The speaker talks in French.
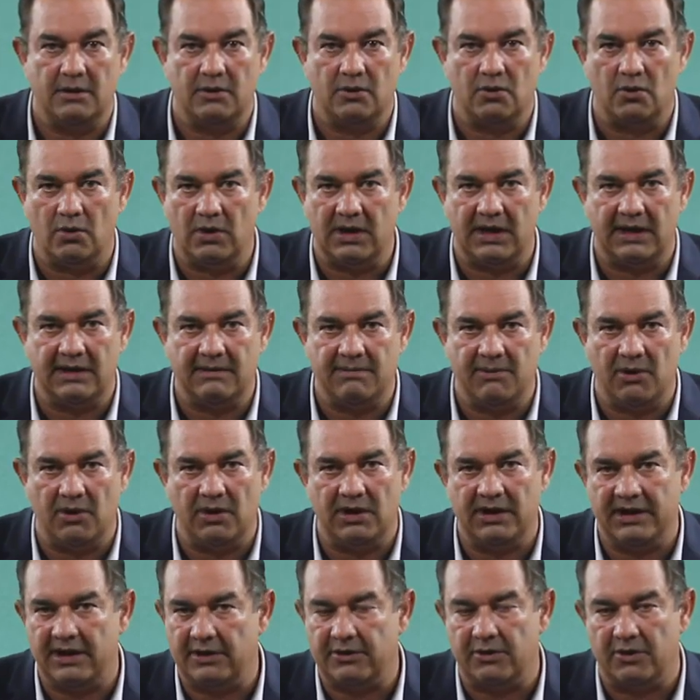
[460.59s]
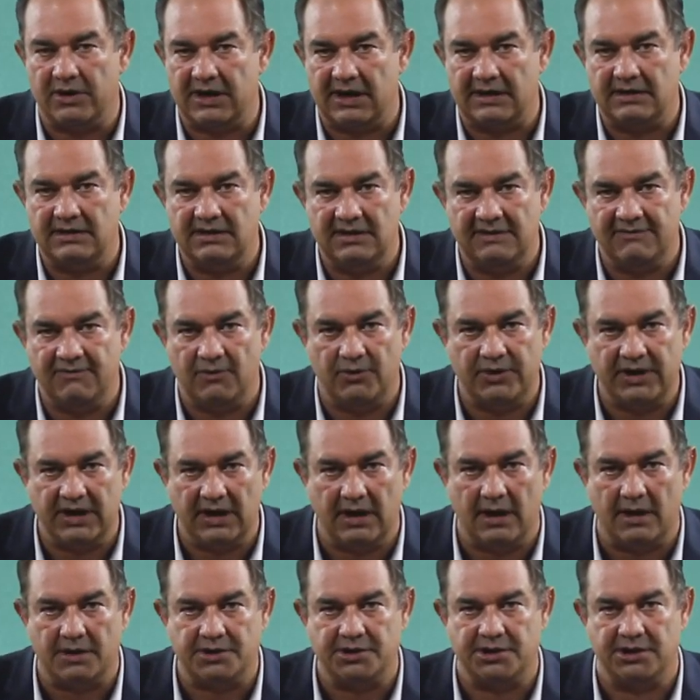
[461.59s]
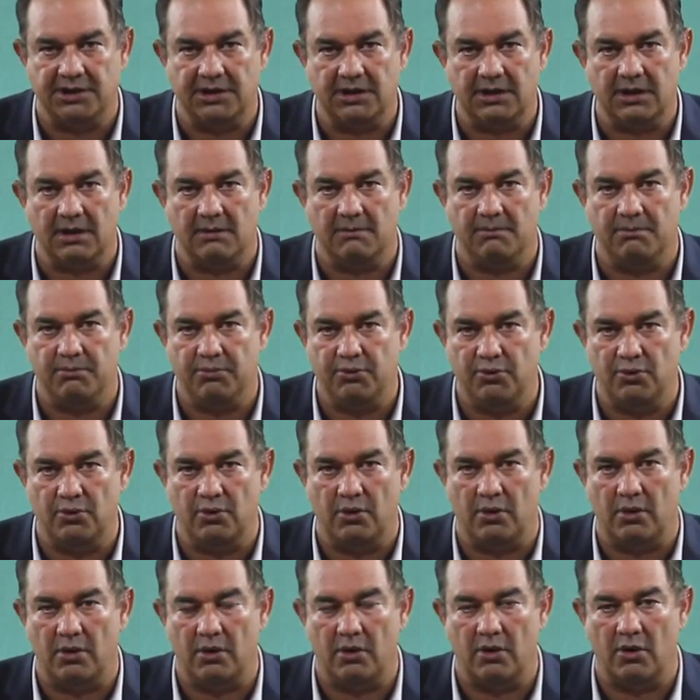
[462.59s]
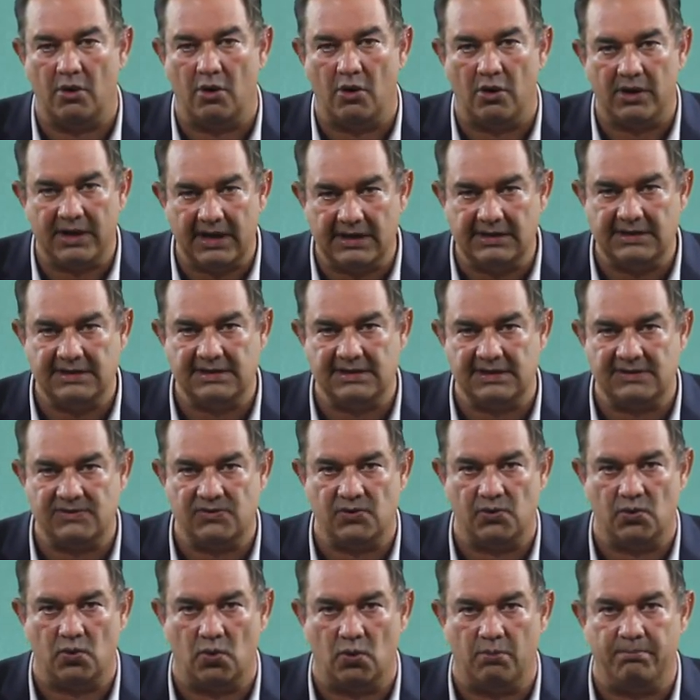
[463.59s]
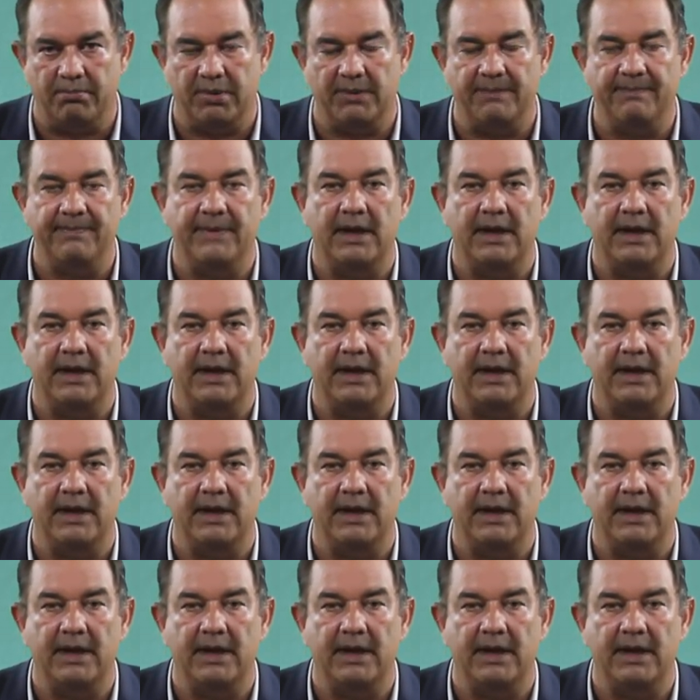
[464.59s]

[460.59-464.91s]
Concrètement, il n'y a que quatre niveaux hiérarchiques pour organiser ce groupe.